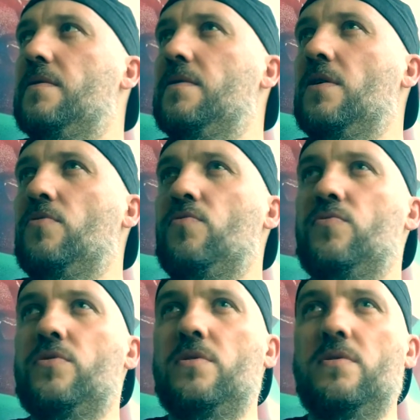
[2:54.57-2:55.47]

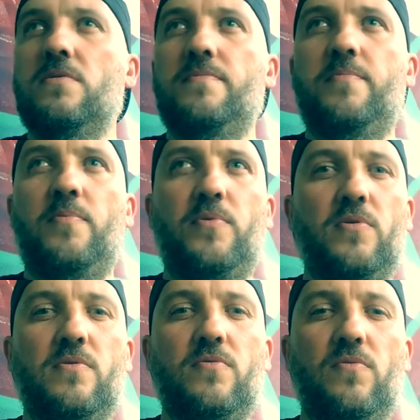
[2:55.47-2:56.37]
Niektórzy po
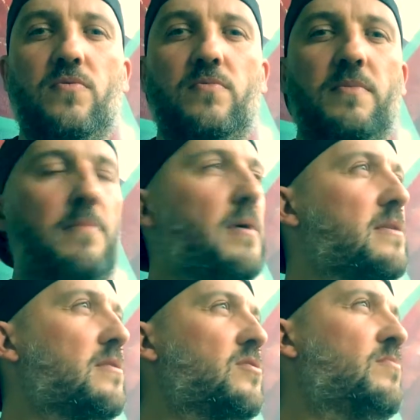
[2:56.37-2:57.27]
prostu na
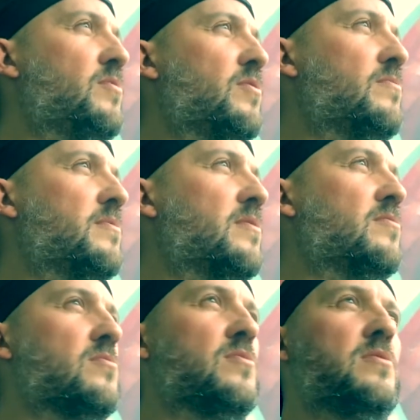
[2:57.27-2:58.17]
maksa się boją tego,
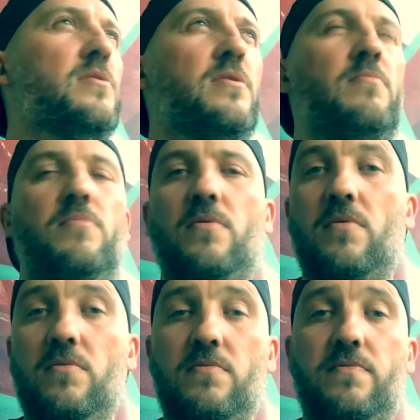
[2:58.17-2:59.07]
co się dzieje,
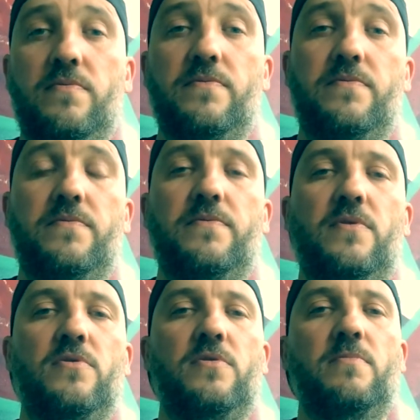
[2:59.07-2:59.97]
bo
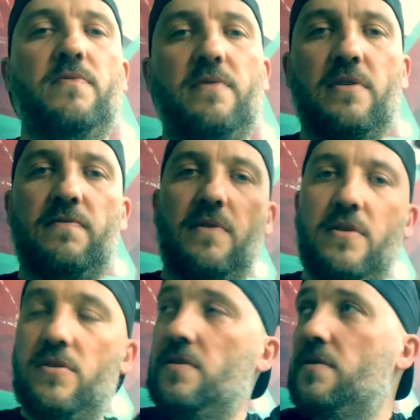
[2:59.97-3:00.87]
wchodzimy w tak
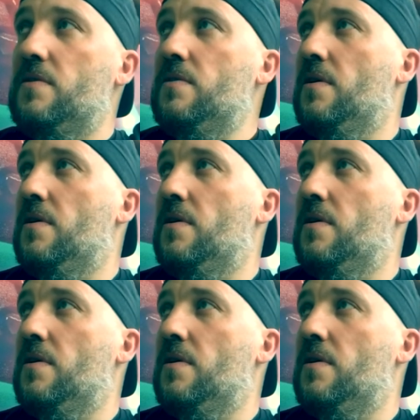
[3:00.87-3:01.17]
zwane czasy